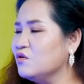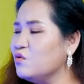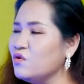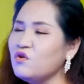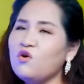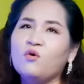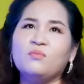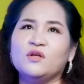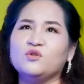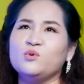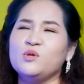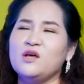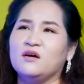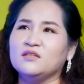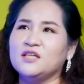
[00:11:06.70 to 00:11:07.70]
Cuối cùng là
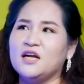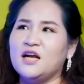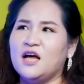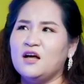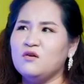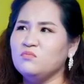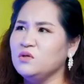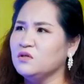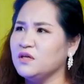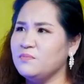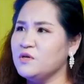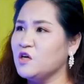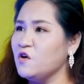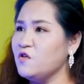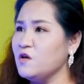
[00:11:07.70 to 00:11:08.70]
tôi nhận ra là không, thực ra
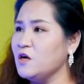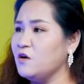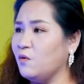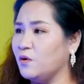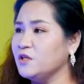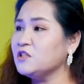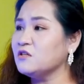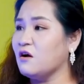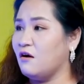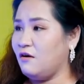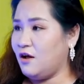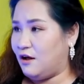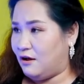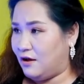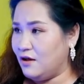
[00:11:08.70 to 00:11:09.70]
mình có những cái nỗi
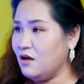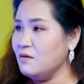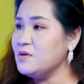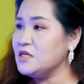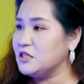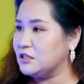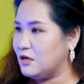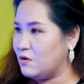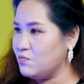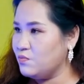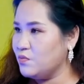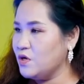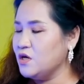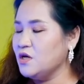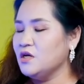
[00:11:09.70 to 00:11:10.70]
sợ hãi ở bên
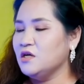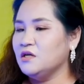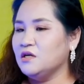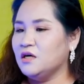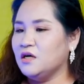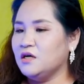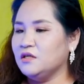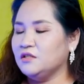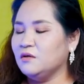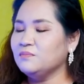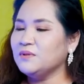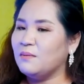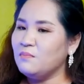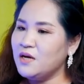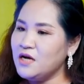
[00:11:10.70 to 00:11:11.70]
trong. à,
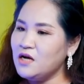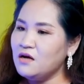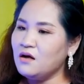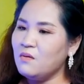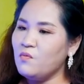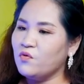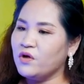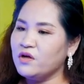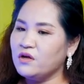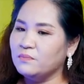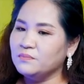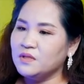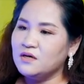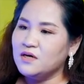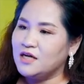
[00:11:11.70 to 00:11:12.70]
Trong tâm lý nó có một cái
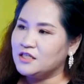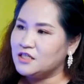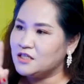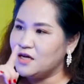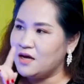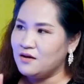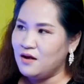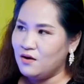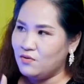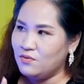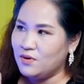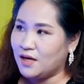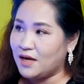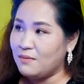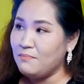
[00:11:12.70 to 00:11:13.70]
cụm từ là
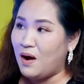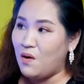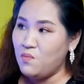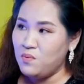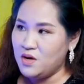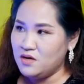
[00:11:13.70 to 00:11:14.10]
shadow, là cái bóng